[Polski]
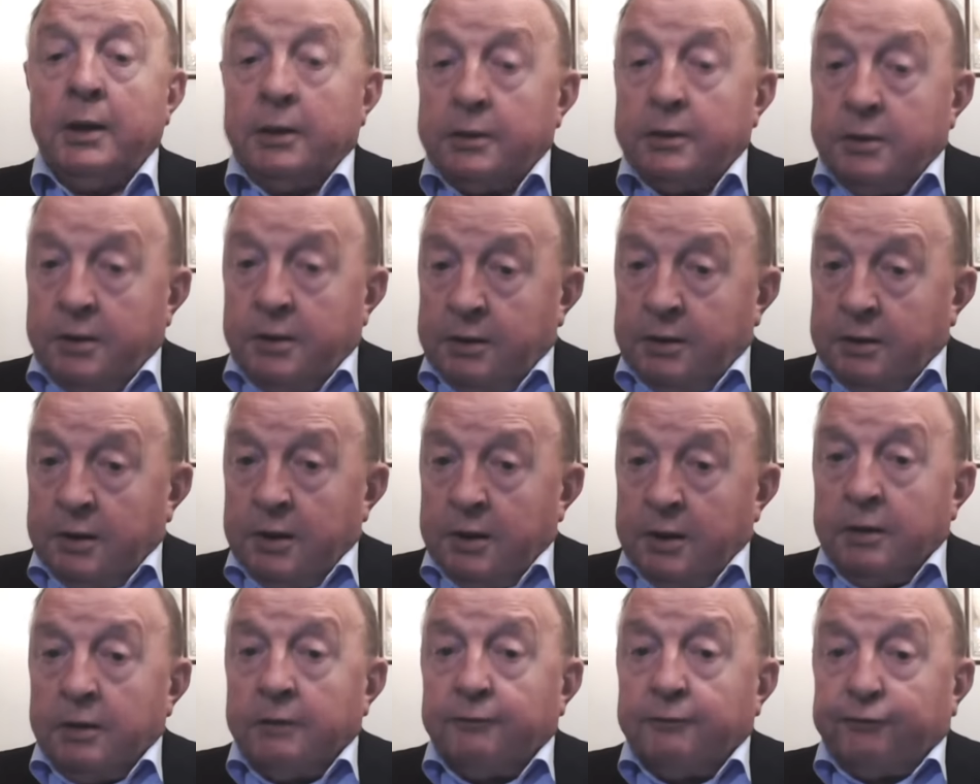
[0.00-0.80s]

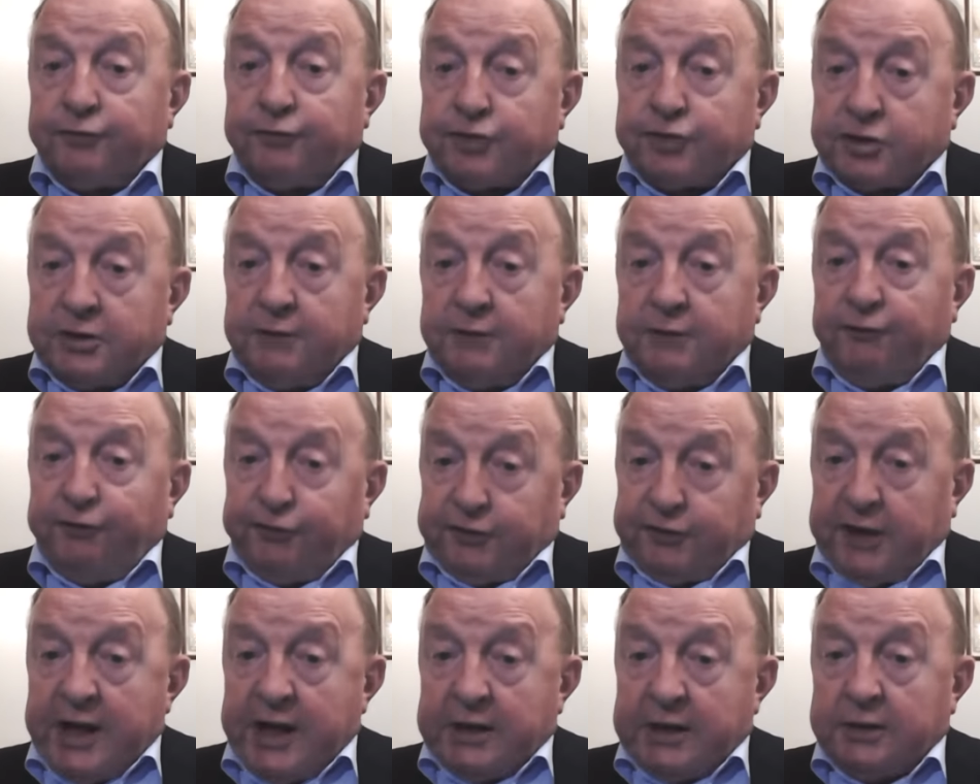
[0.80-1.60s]
I wszy-
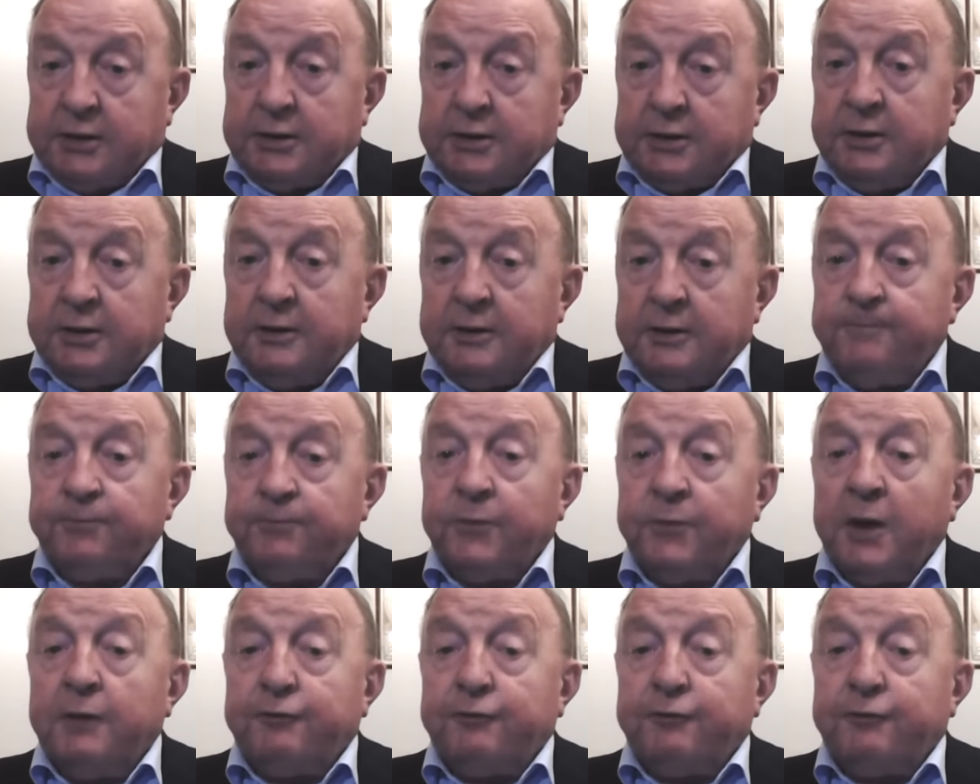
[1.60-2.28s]
wtedy